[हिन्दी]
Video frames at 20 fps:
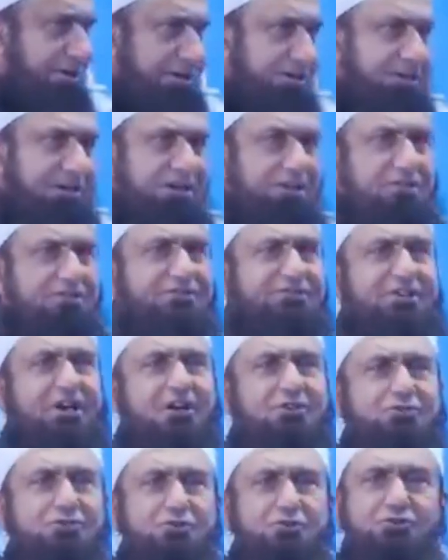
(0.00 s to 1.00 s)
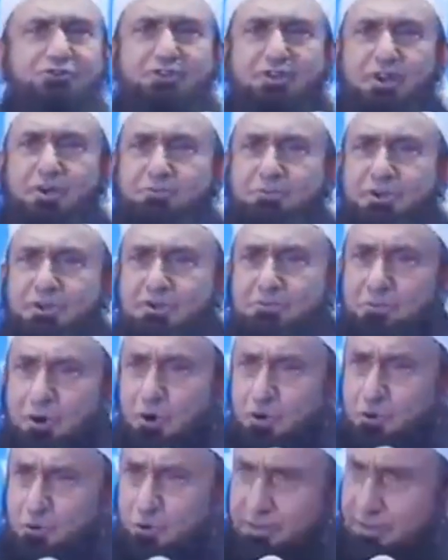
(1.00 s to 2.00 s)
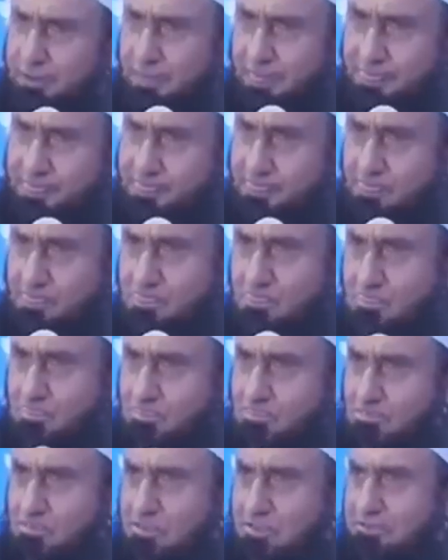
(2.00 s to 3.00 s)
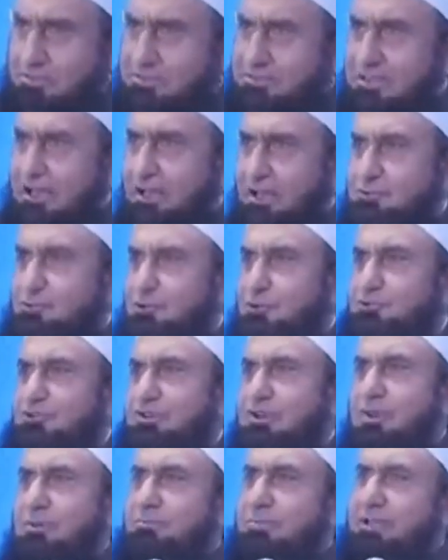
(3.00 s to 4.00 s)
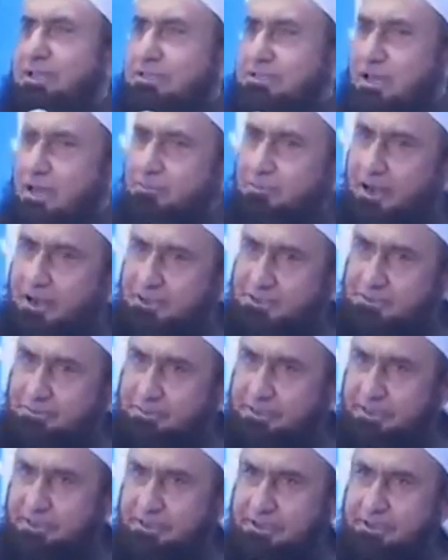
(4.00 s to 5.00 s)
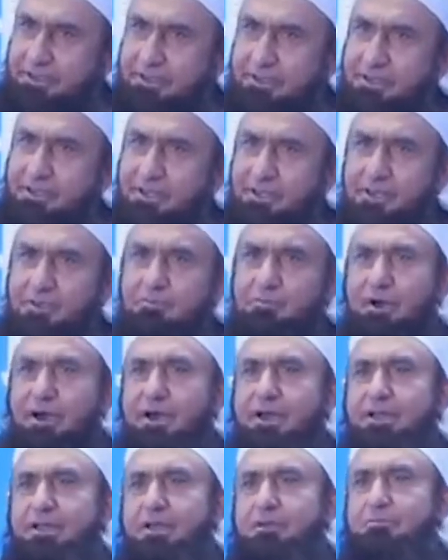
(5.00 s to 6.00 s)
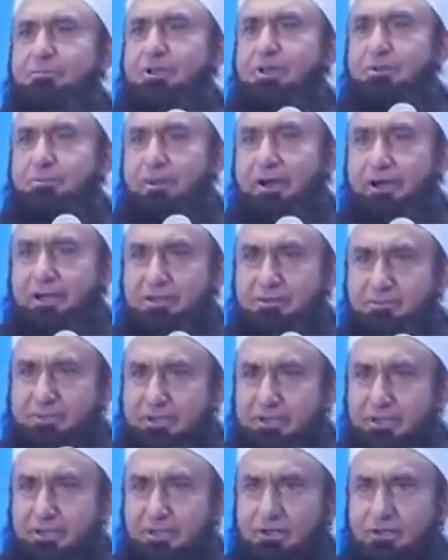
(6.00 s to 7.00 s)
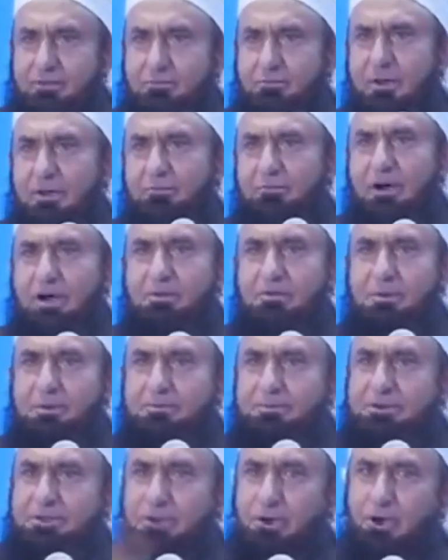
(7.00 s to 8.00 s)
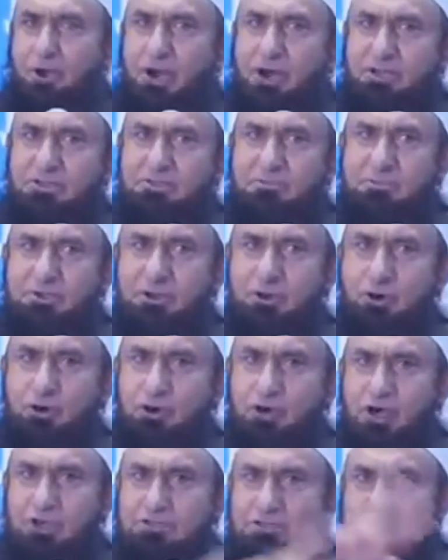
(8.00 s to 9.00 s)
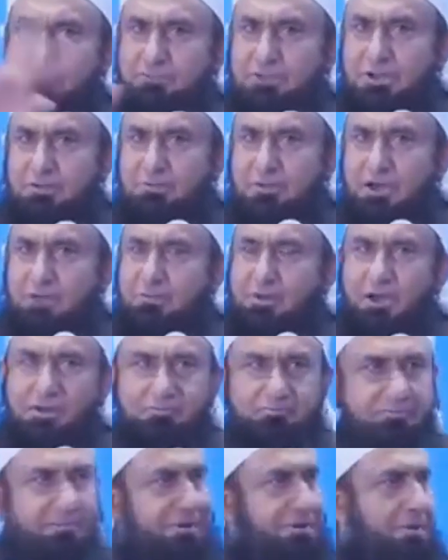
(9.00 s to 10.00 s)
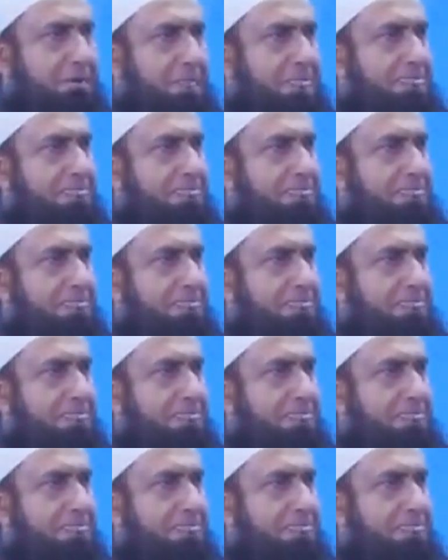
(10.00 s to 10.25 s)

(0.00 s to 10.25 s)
चाहे सास ससुर अपनी बहू में सास ससुर अपने दामाद में भाई अपने भाई में माँ बाप अपनी औलाद में औलाद अपने माँ बाप में